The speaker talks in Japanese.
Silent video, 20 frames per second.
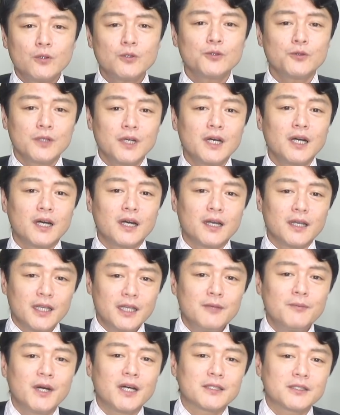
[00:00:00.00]
こそが
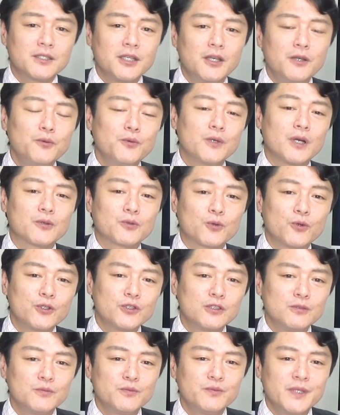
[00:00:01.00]
今政府が取
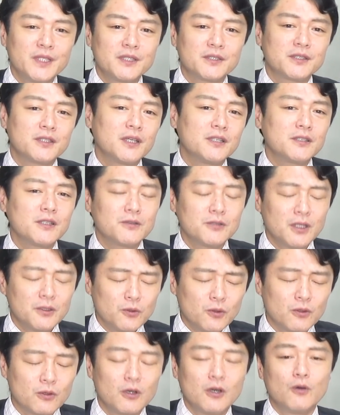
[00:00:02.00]
り組むべき政策だ
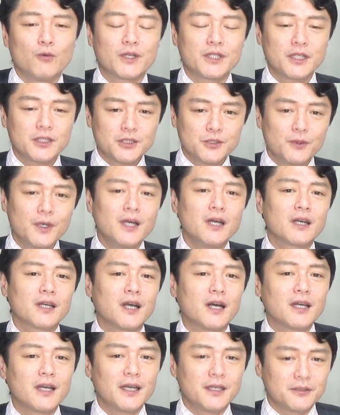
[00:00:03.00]
と私は
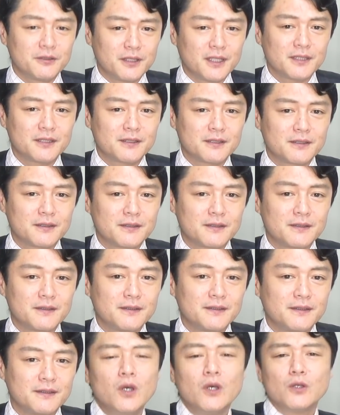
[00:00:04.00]
考えるんです
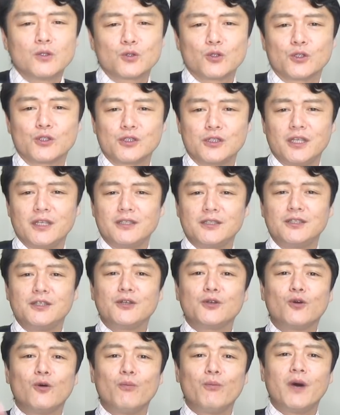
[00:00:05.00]
そして
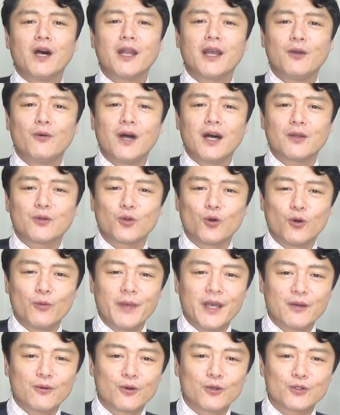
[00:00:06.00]
シリコンバレーは同
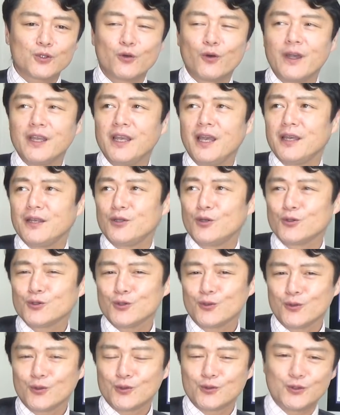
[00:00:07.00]
盟国とはいえよ
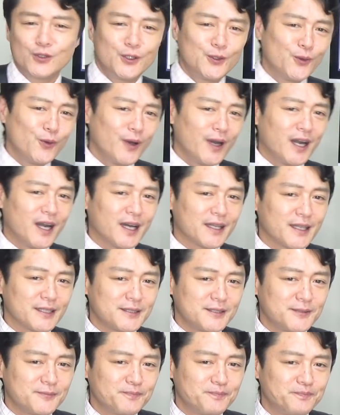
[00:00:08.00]
その国の
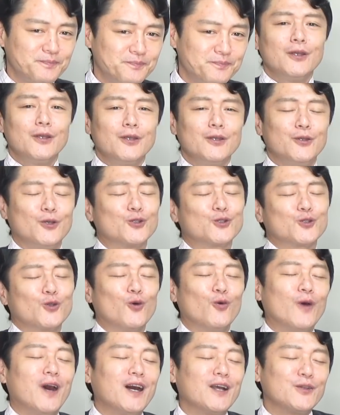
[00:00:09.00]
話よ
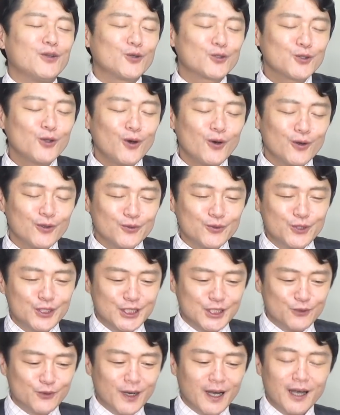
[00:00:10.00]
そはよそう
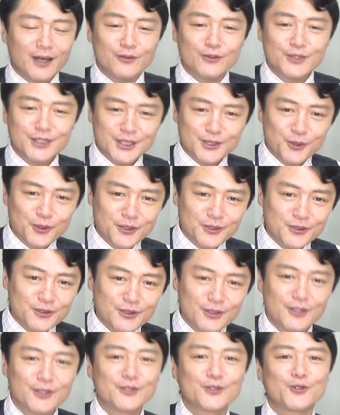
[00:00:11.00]
ちはうちという
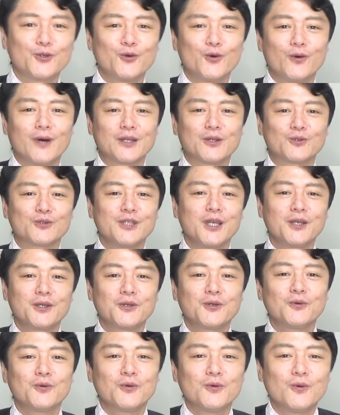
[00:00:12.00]
昭和の説
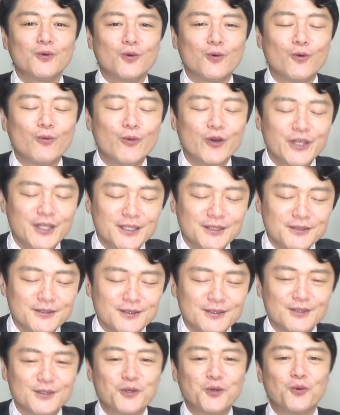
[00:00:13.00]
教を思い出
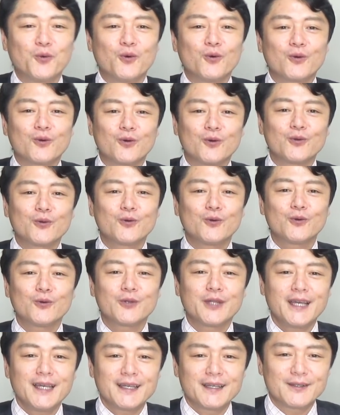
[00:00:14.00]
す今日この頃
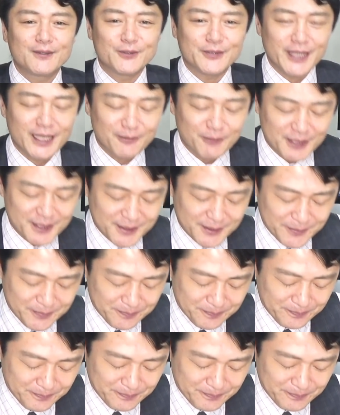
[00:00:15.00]
でございます